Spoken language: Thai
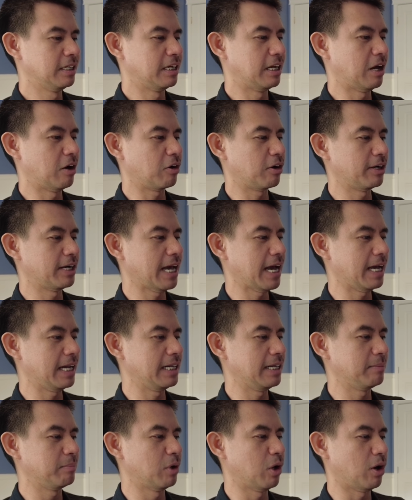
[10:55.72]
แล้วก็ได้
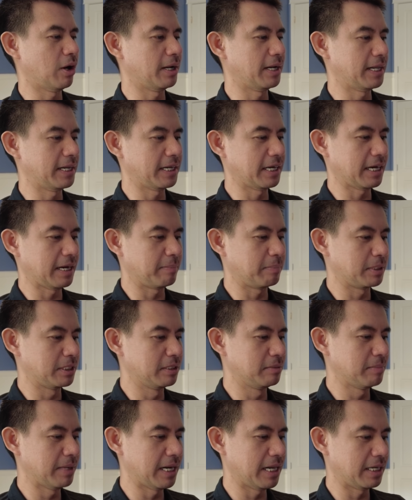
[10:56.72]
เรียบร้อยแล้วนะครับ
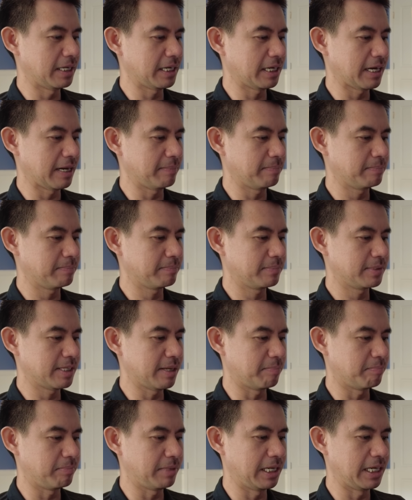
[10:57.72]
ขึ้นมาแล้วนะครับ
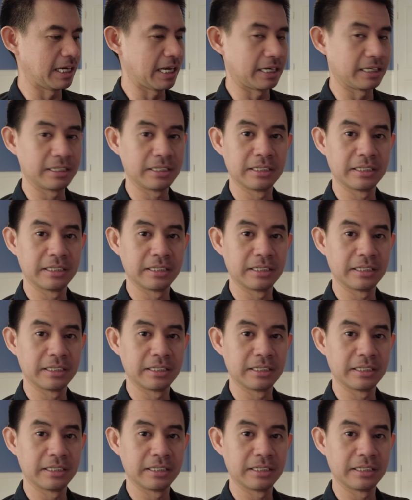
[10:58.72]
สิบเหรียญ